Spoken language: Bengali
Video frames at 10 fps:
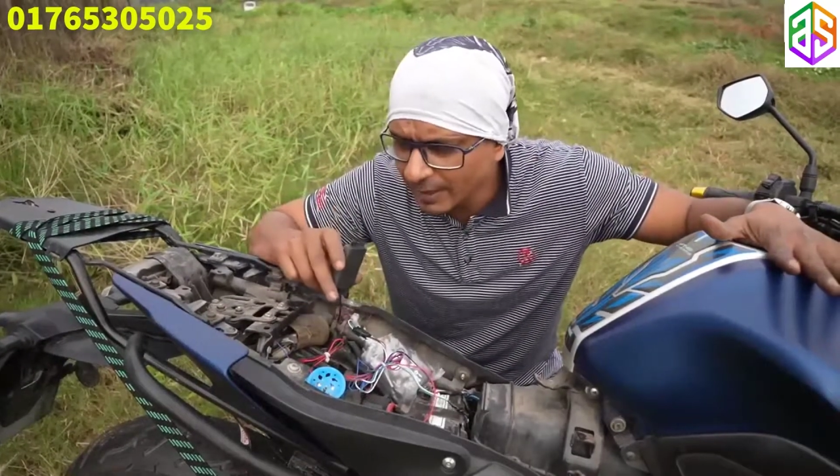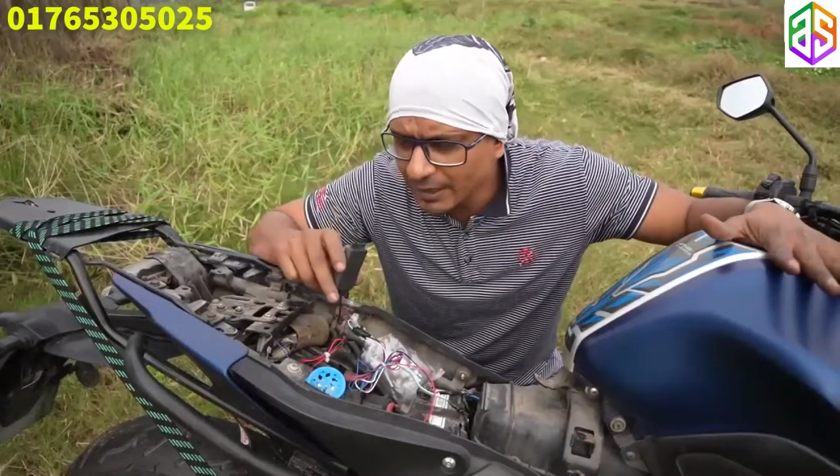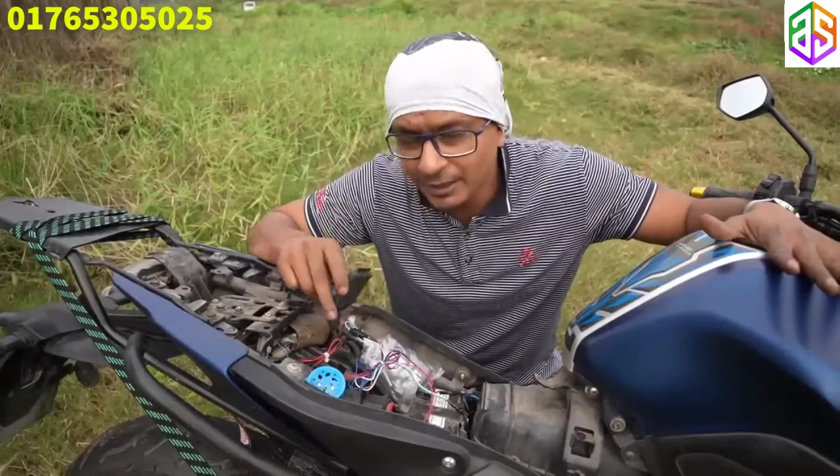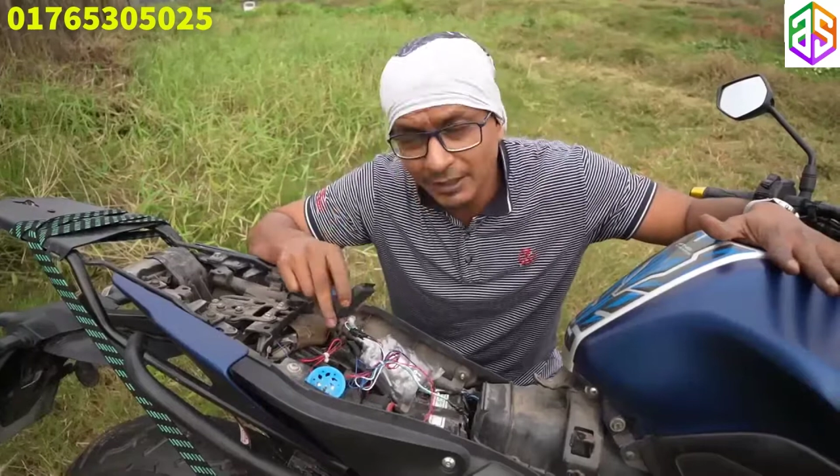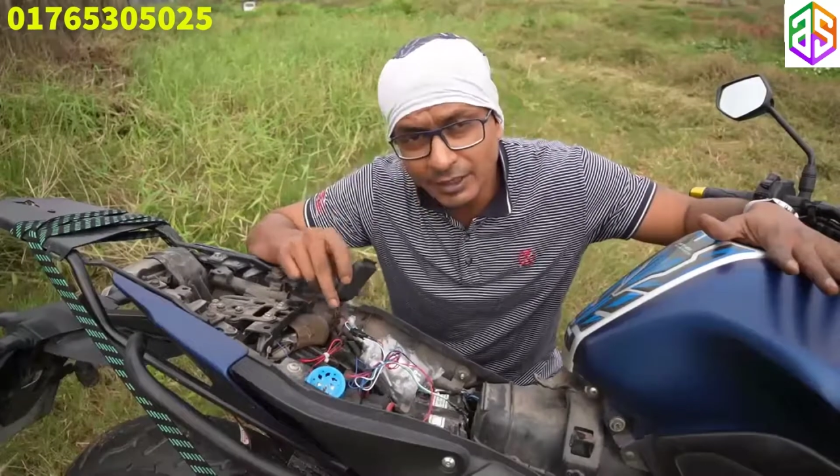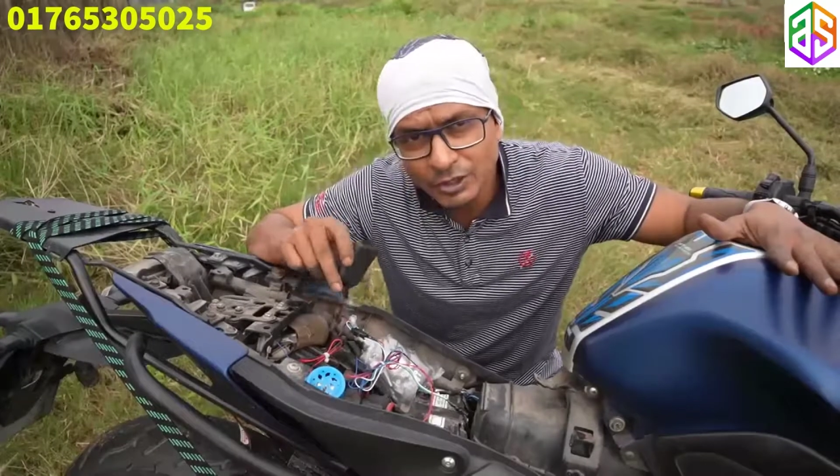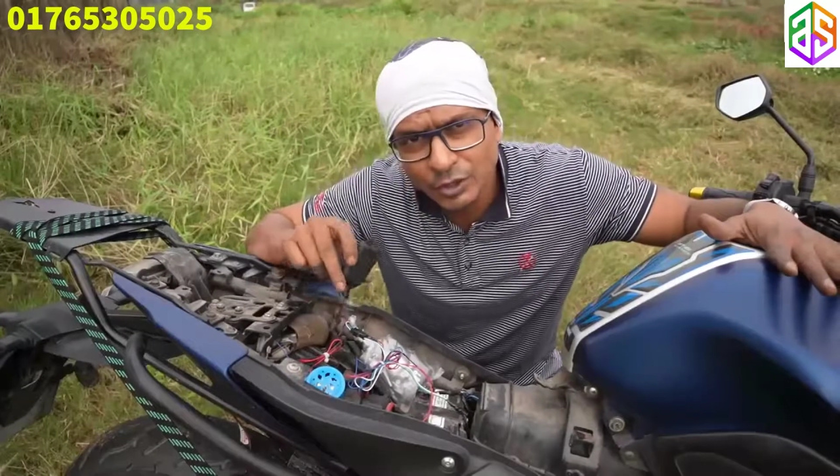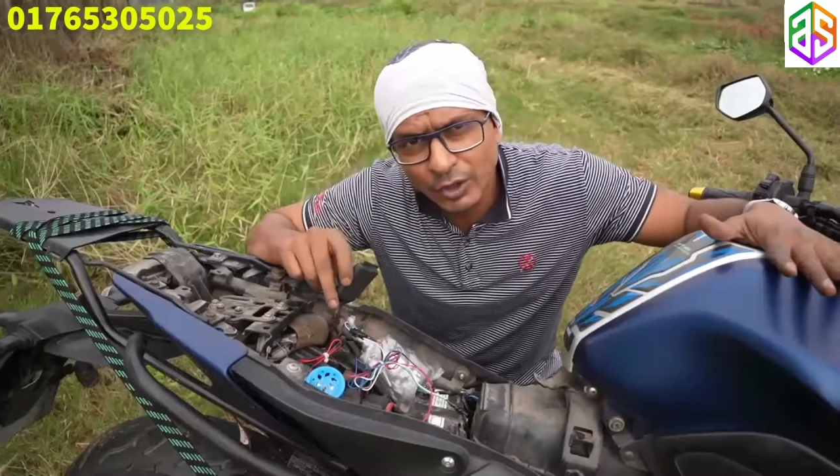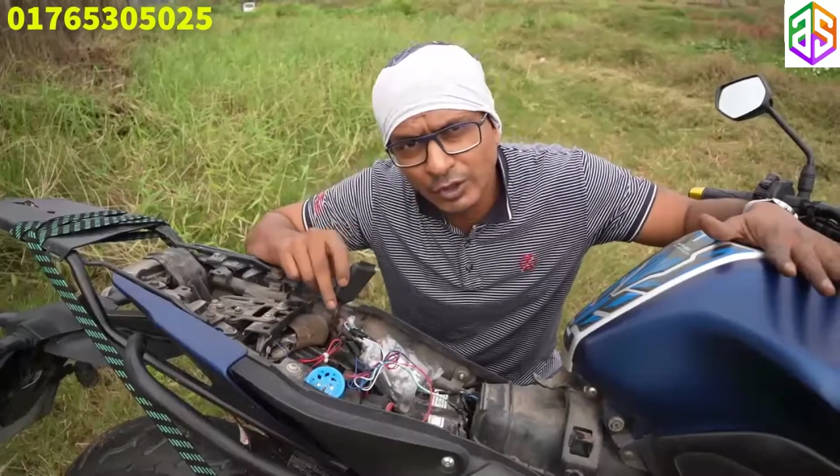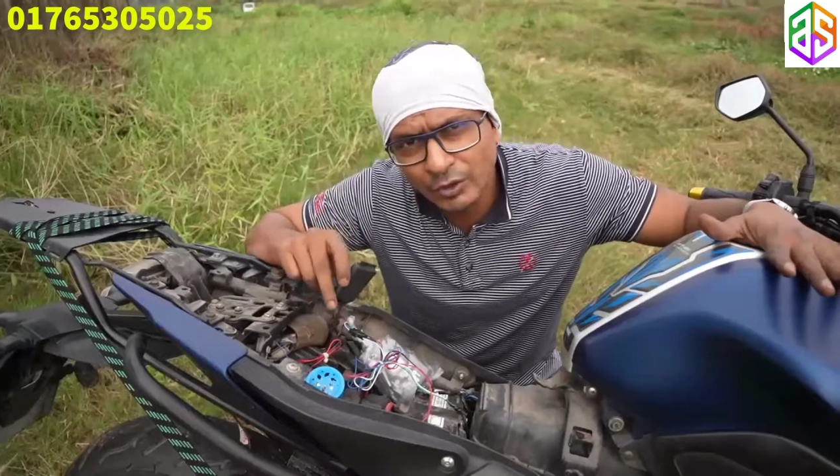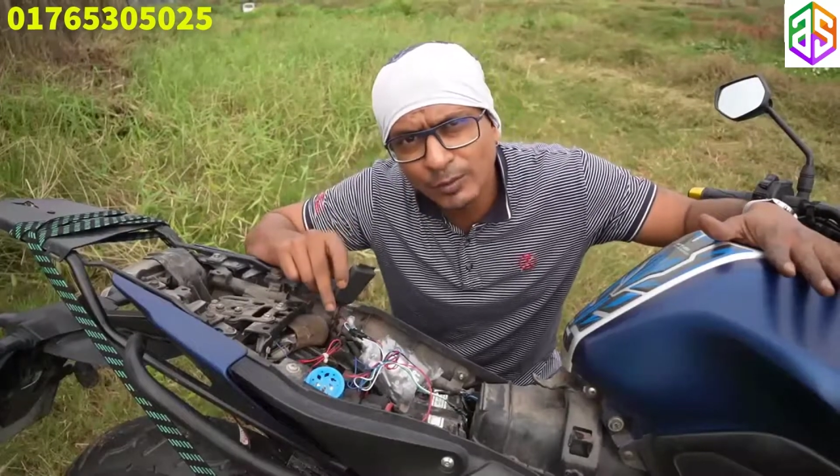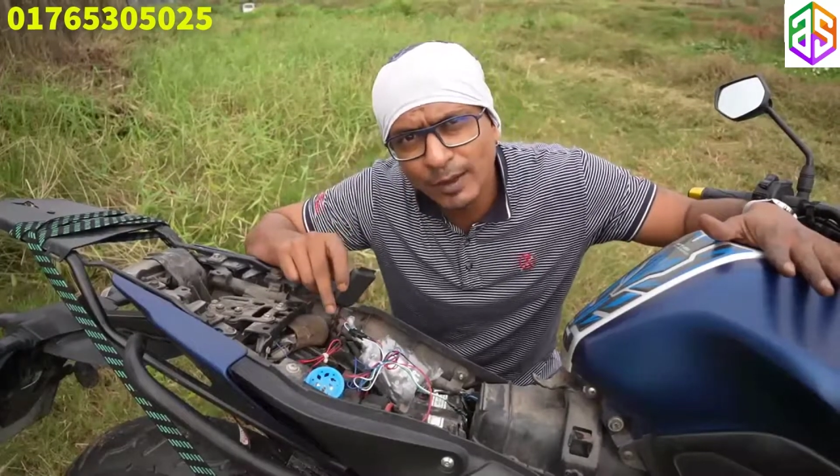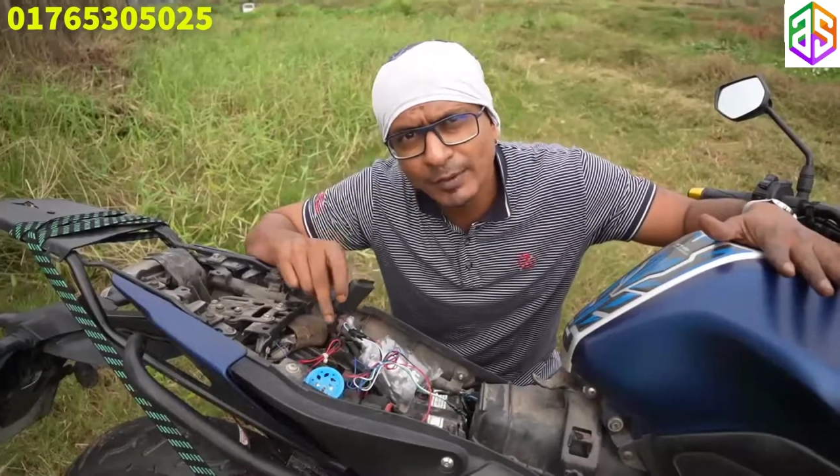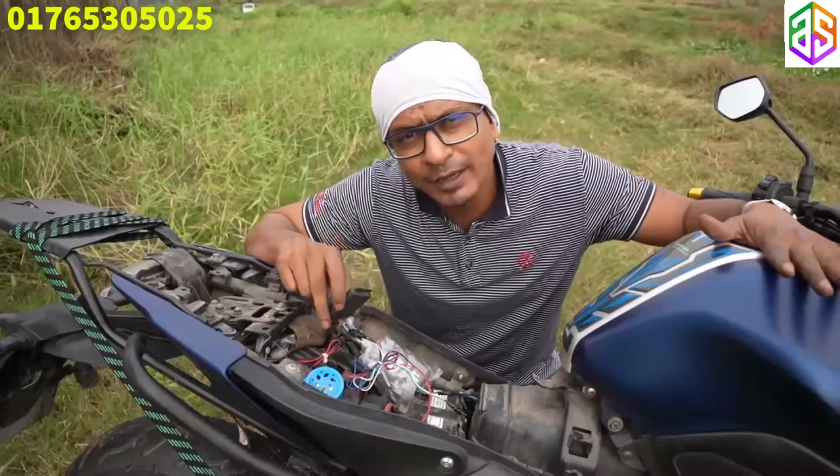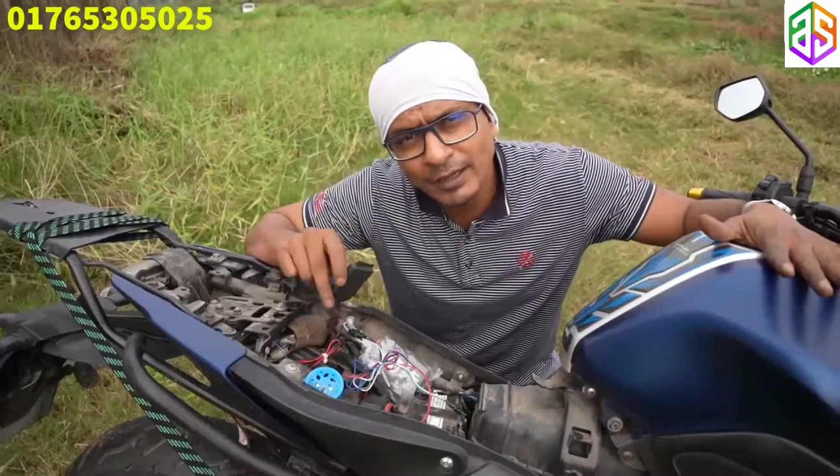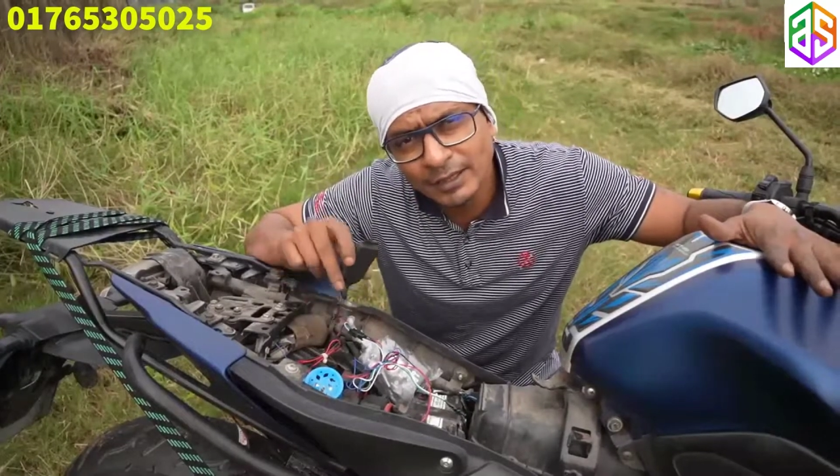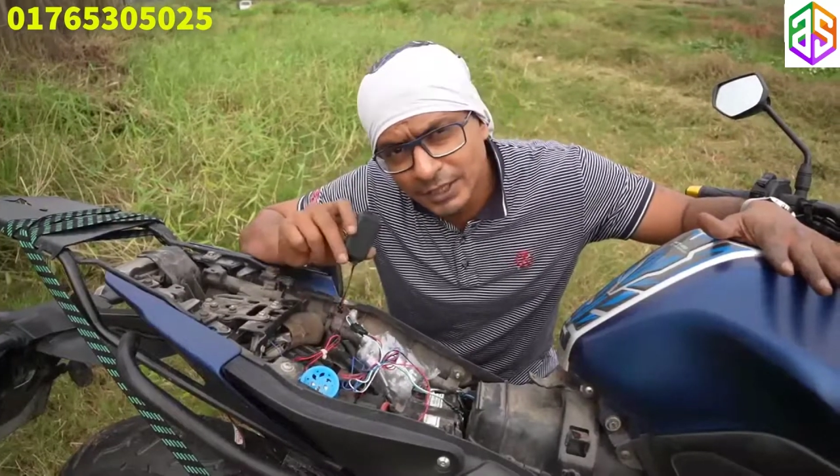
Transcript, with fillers: এই ব্যাটারিটি স্বয়ংক্রিয়ভাবে